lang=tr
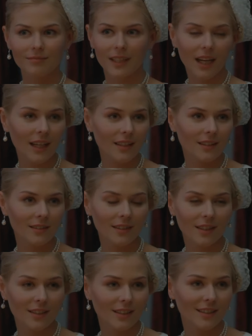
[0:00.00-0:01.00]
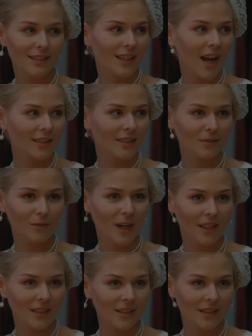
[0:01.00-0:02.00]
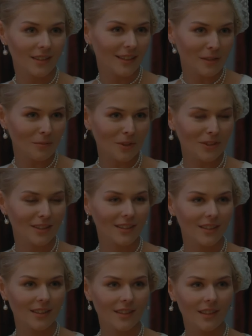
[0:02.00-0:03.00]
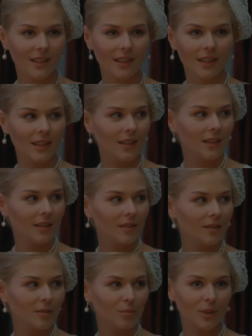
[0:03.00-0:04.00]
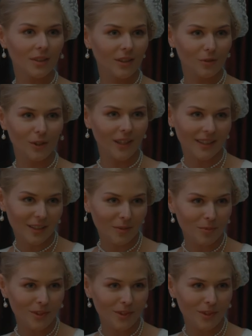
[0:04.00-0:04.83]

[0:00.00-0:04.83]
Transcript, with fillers: Nihayetinde siz de tahtın varisi değil misiniz? Bir nevi rakip